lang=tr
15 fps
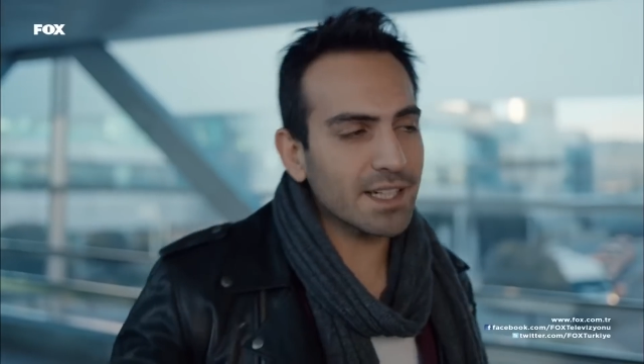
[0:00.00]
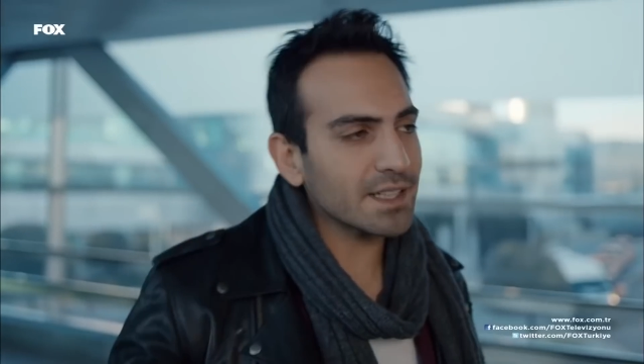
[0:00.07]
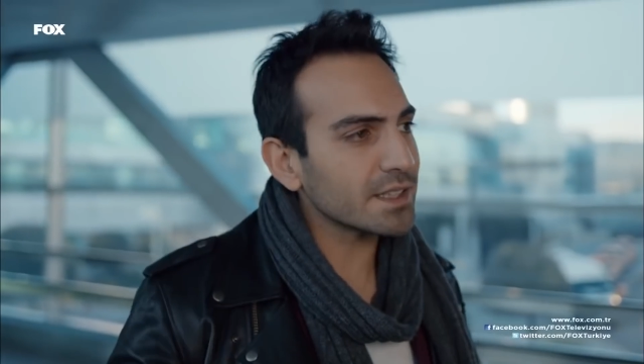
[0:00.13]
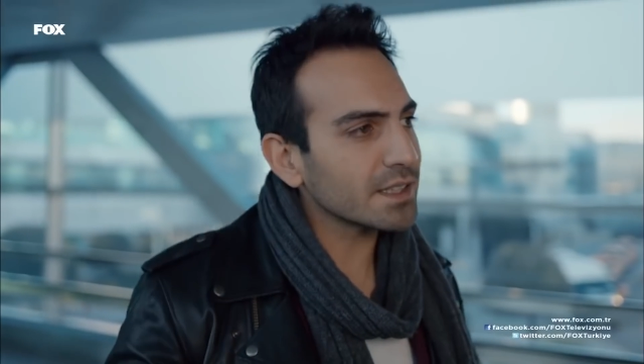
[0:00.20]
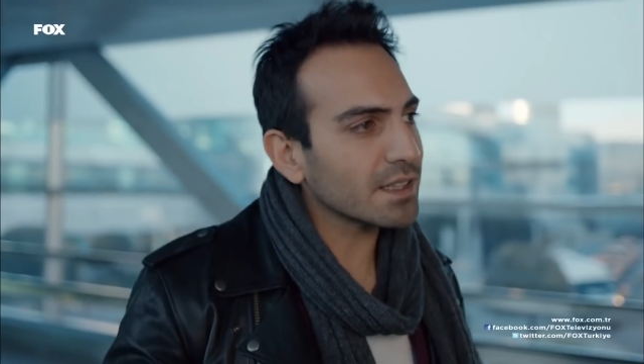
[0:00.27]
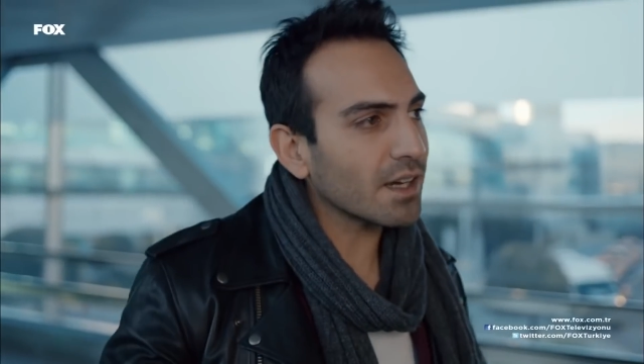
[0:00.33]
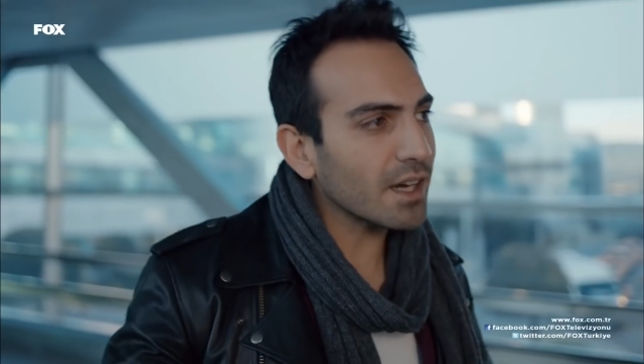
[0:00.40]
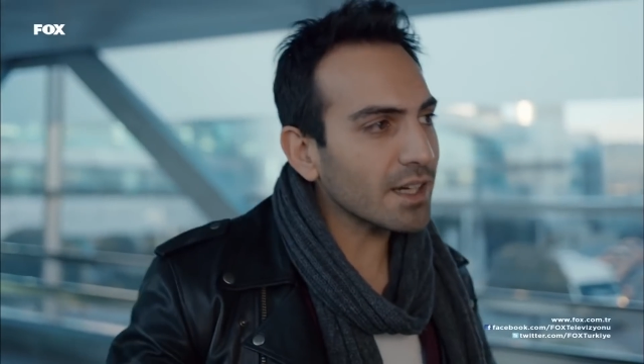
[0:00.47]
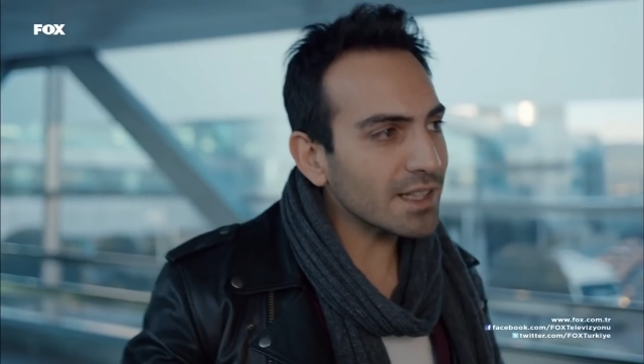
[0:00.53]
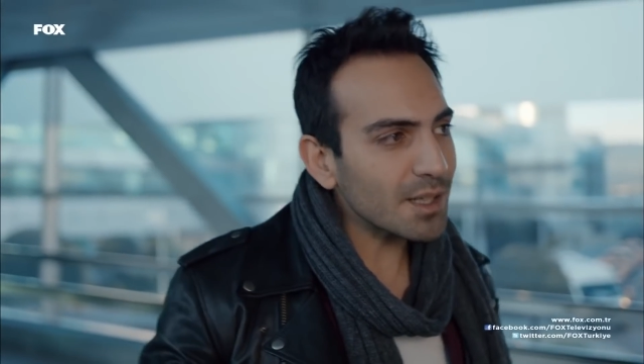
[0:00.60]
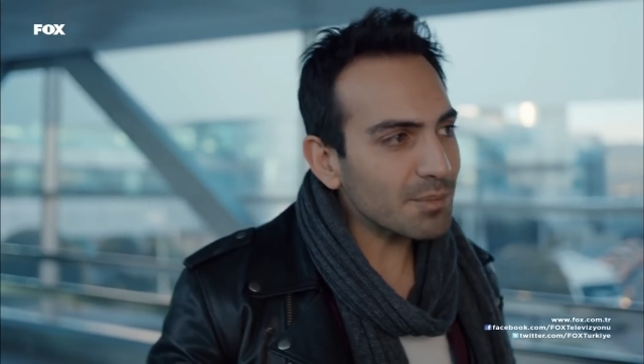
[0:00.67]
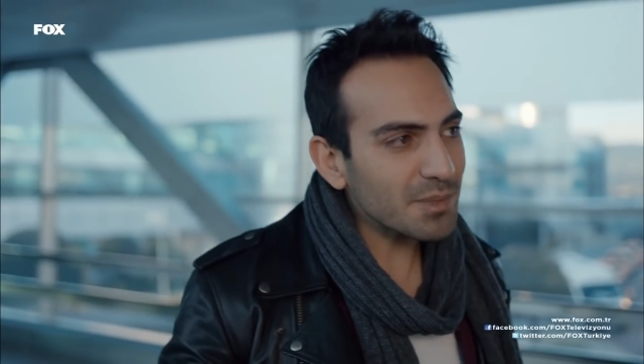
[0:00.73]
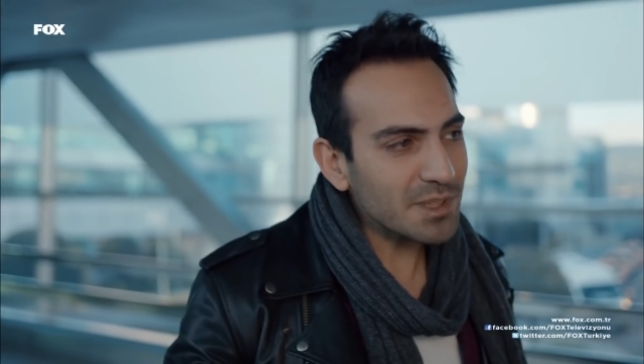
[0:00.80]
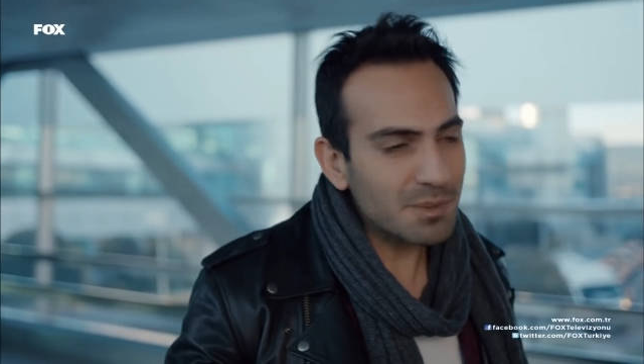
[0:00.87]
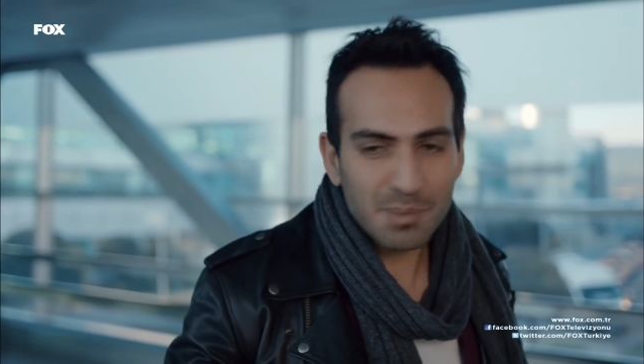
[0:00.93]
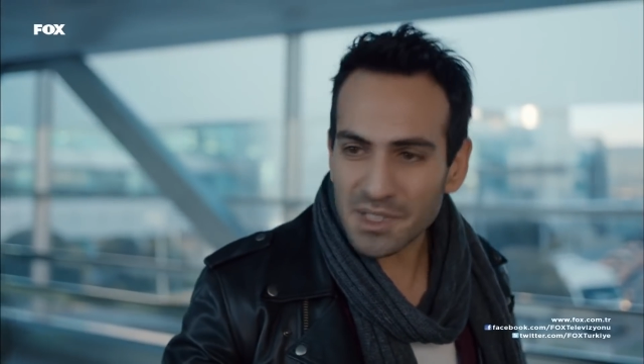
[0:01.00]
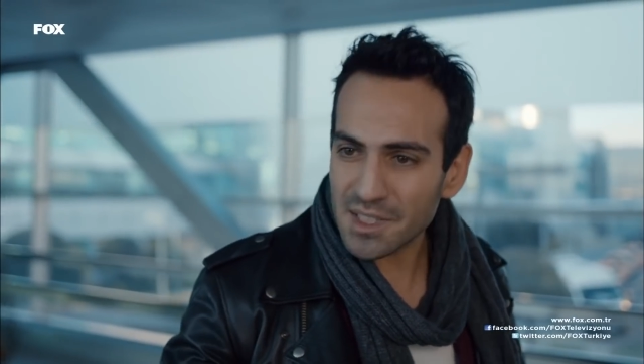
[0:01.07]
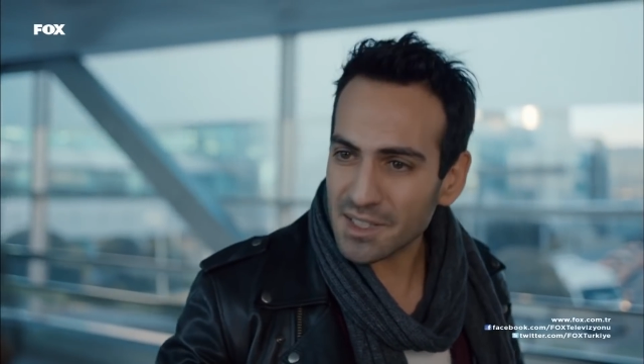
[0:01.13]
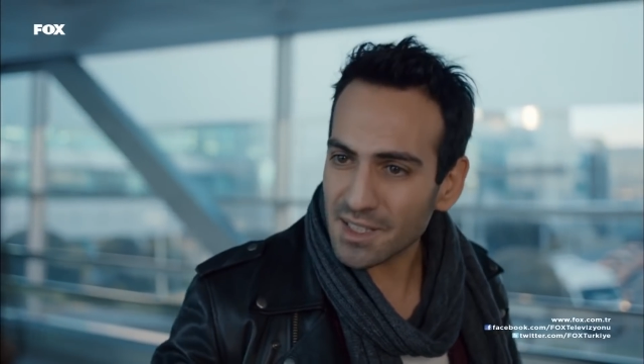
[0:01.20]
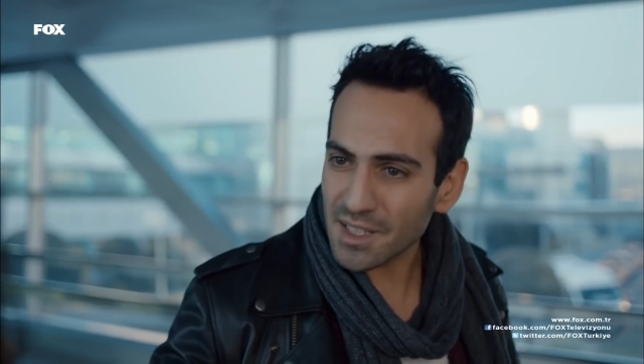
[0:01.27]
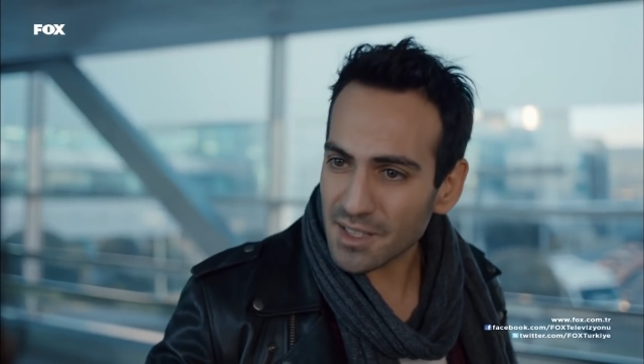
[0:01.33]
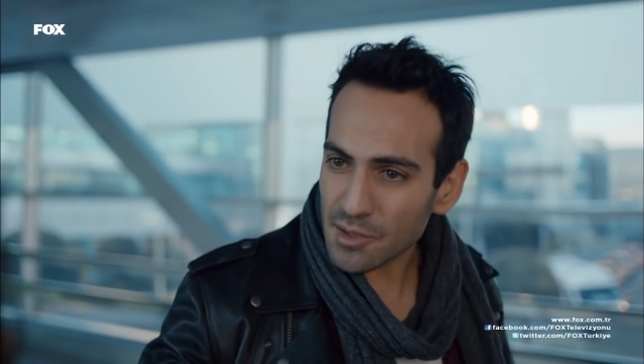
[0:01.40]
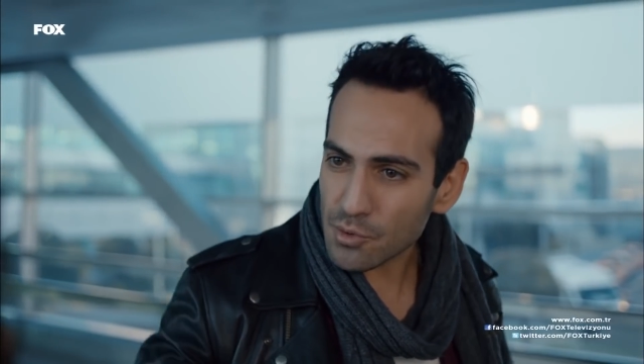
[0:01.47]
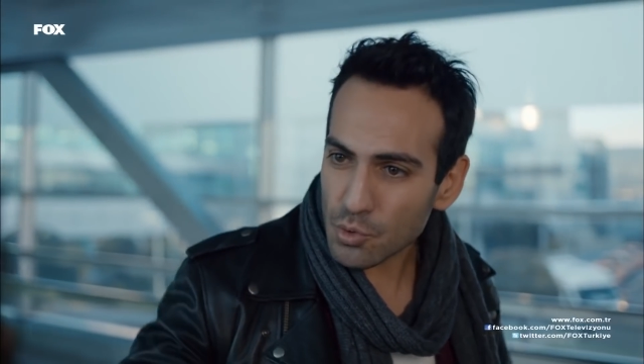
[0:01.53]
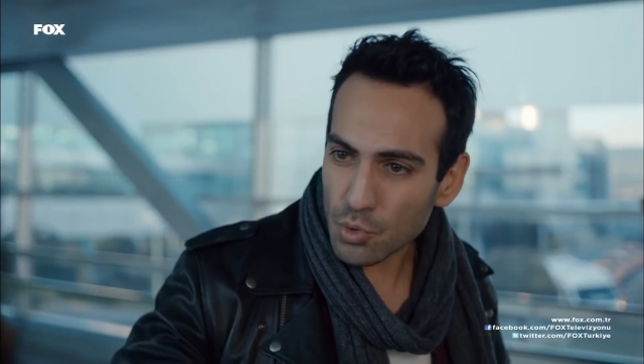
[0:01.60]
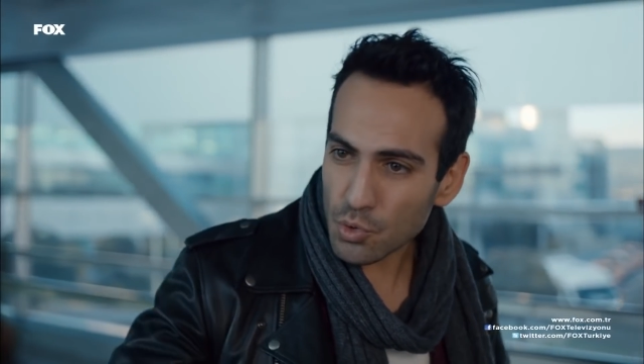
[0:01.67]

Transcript: Yani ailem beni biriyle